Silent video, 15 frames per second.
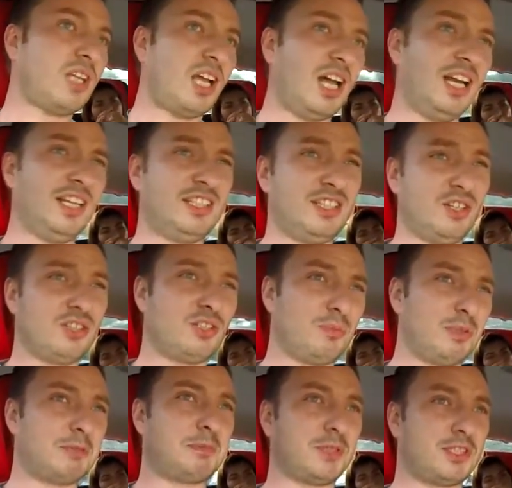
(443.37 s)
Ale jeśli chodzi o
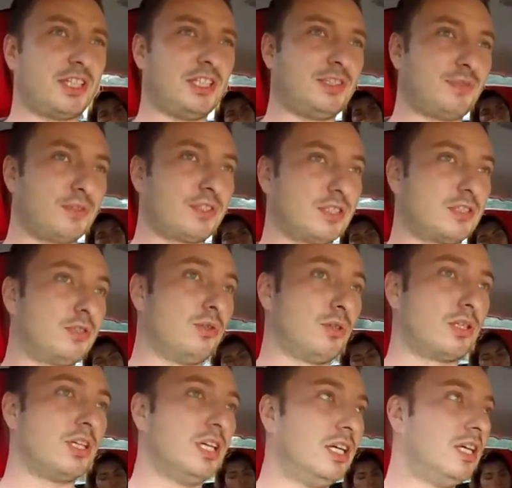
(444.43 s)
bezpieczeństwo tych dróg,
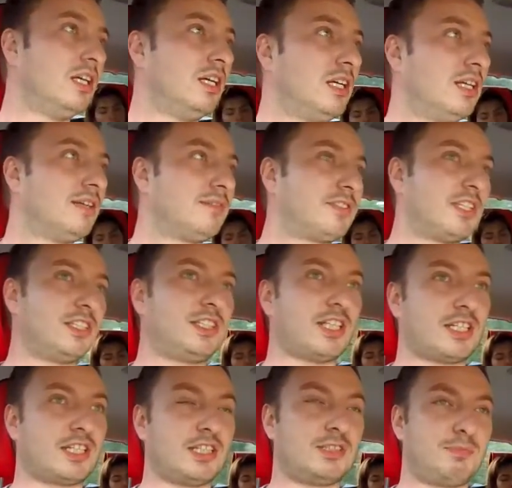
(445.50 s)
w sensie
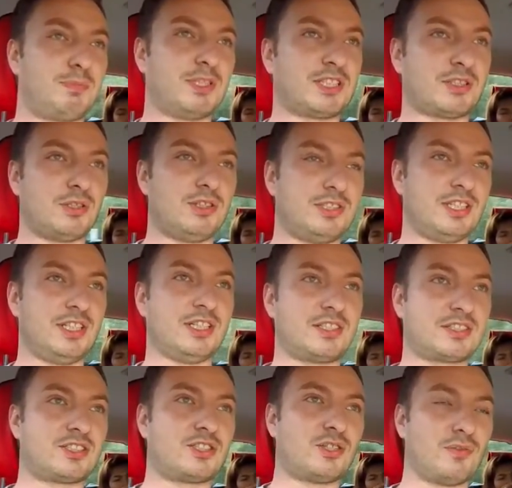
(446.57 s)
jakieś bezkolizyjne
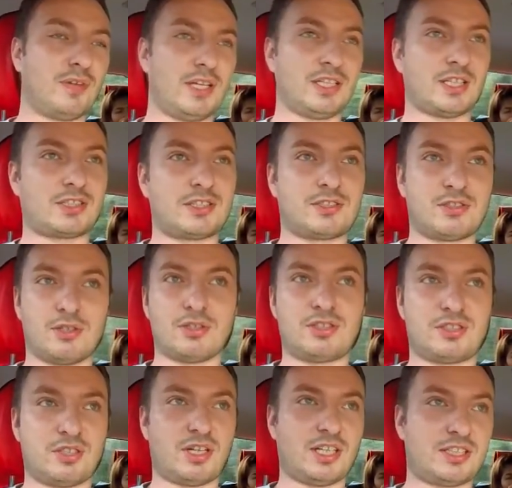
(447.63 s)
skrzyżowania czy coś,
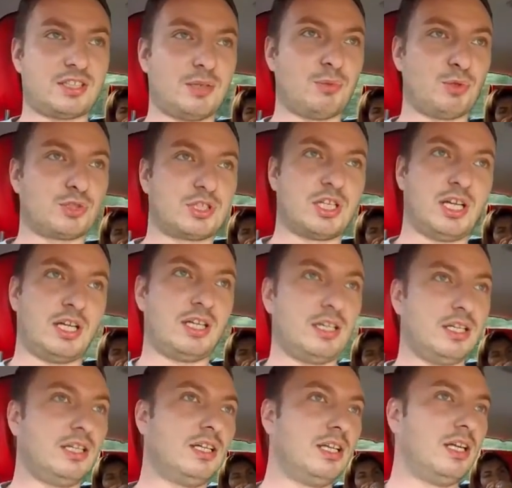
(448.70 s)
to raczej można,
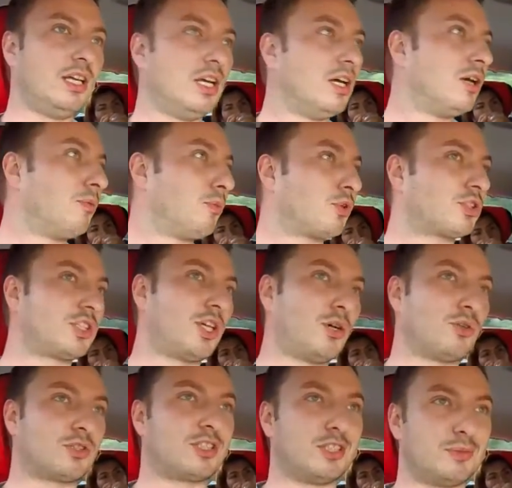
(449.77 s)
można
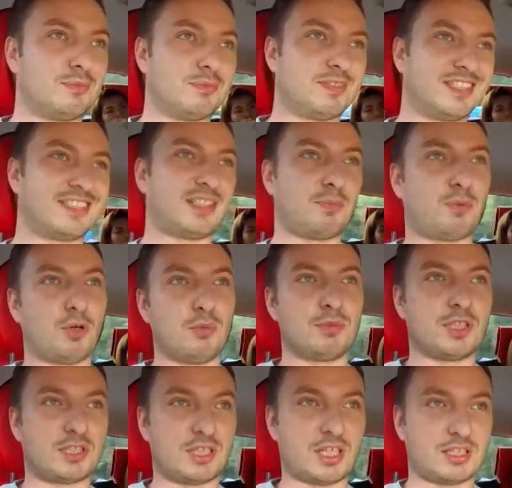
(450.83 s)
o tym
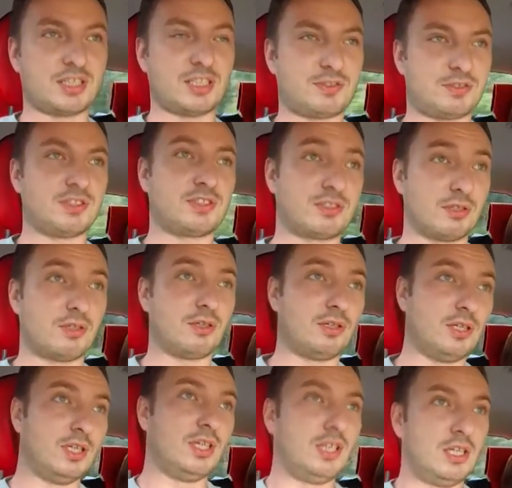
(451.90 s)
zapomnieć. Raczej jest wszystko
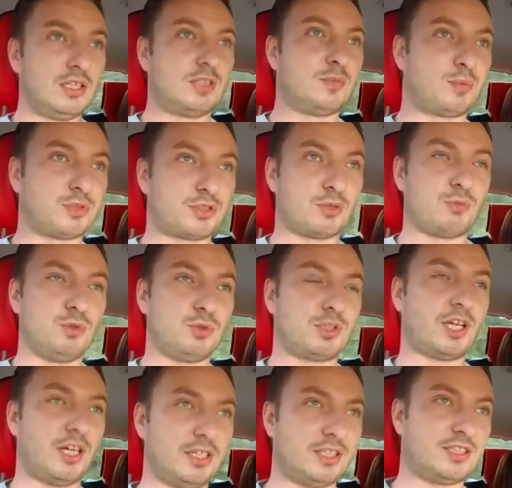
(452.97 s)
to są
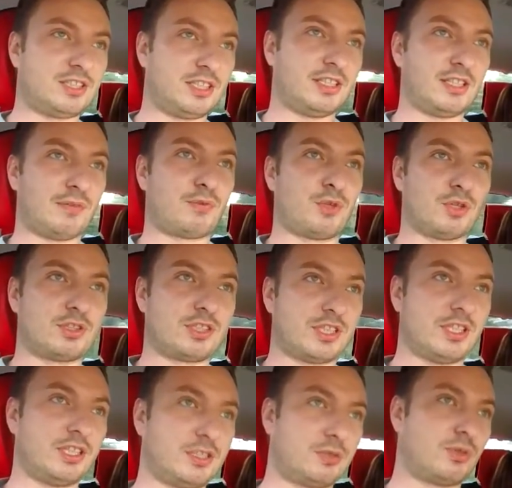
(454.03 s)
u czyli
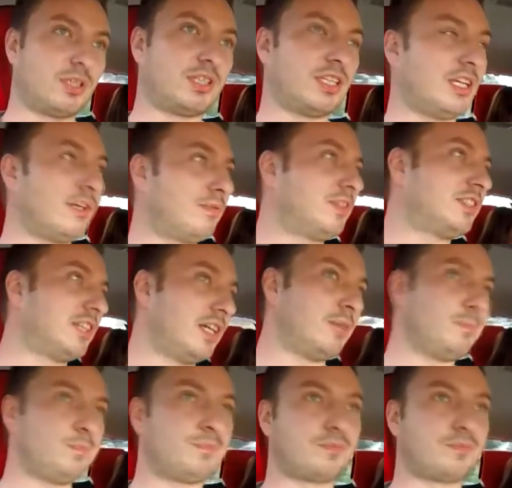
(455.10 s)
nawrotki, których nienawidzę. E,